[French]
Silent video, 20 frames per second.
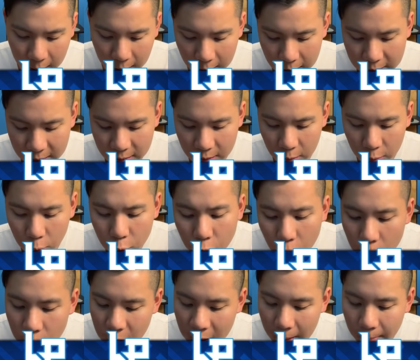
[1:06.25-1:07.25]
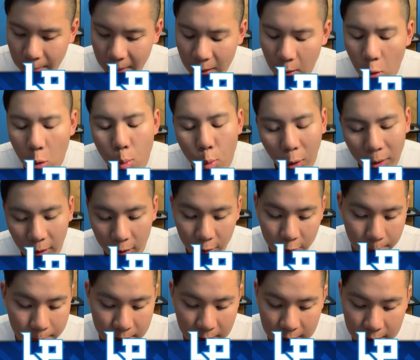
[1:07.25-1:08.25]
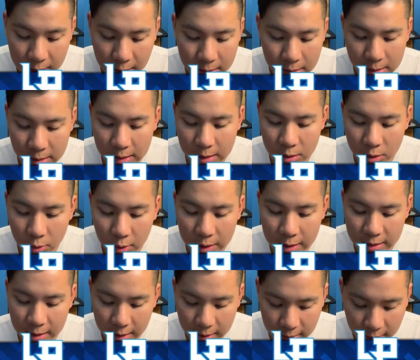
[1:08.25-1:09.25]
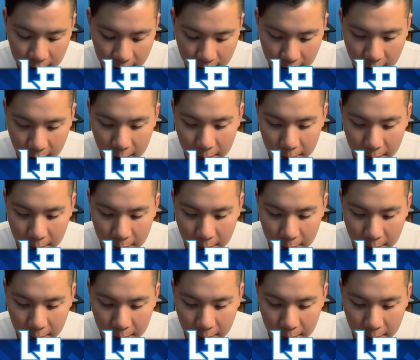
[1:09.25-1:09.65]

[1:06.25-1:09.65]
Et ça sera toujours du gameplay au moins dans le top 500, ça c'est sûr et certain.